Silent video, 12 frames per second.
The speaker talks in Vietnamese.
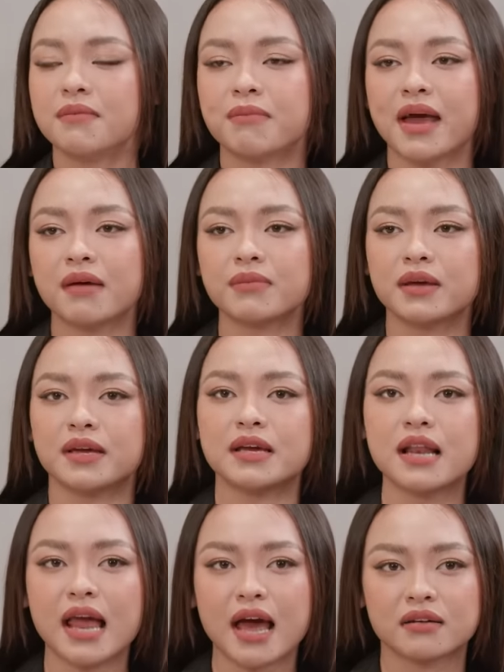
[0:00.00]
Mà em
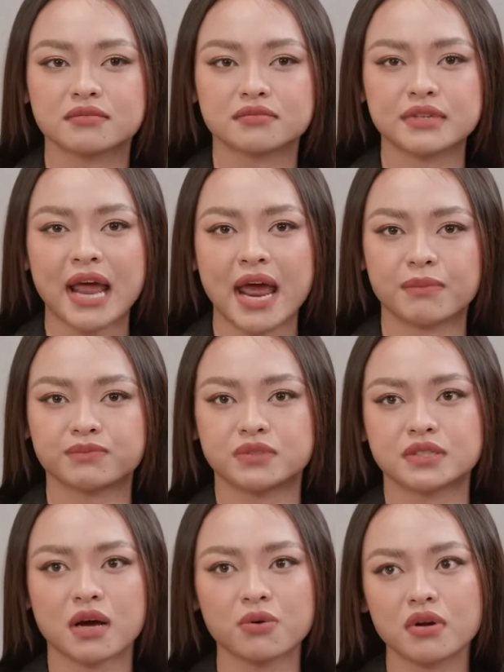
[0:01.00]
nghĩ là đẹp
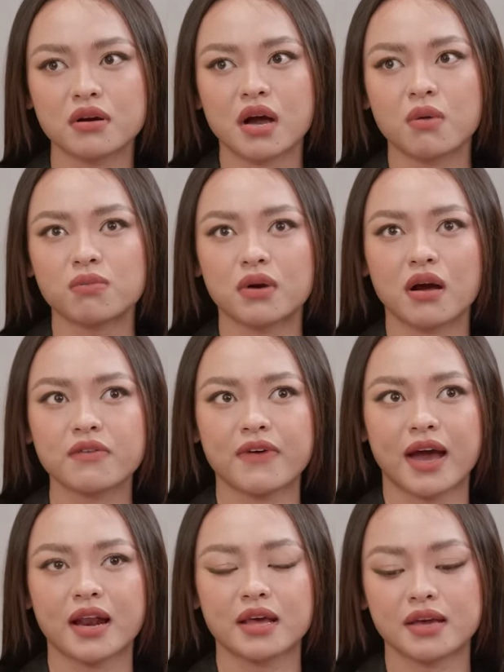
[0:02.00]
xấu nó không có
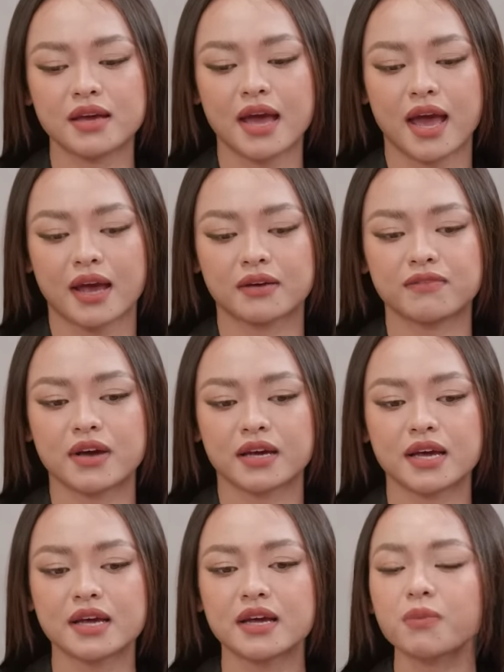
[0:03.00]
phải là giới hạn về
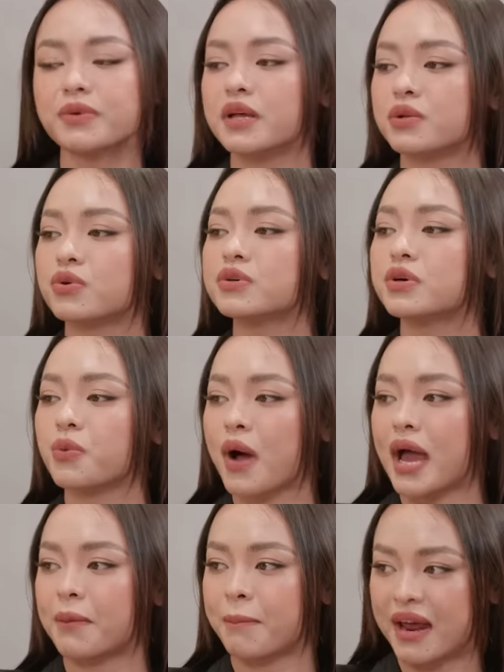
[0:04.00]
cái góc nhìn của người
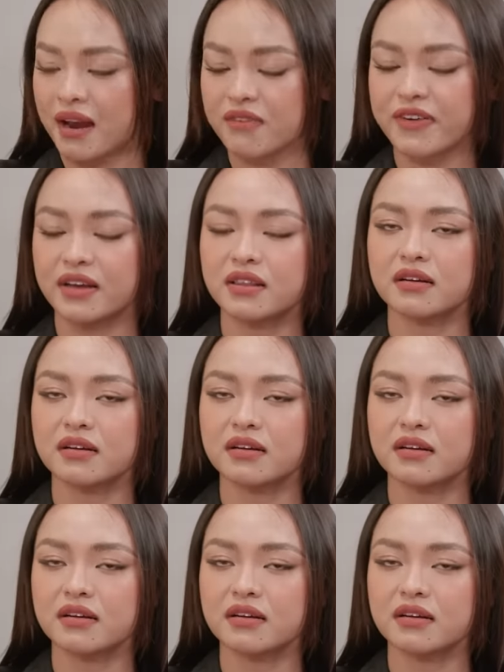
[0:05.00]
ngoài, mà nó phải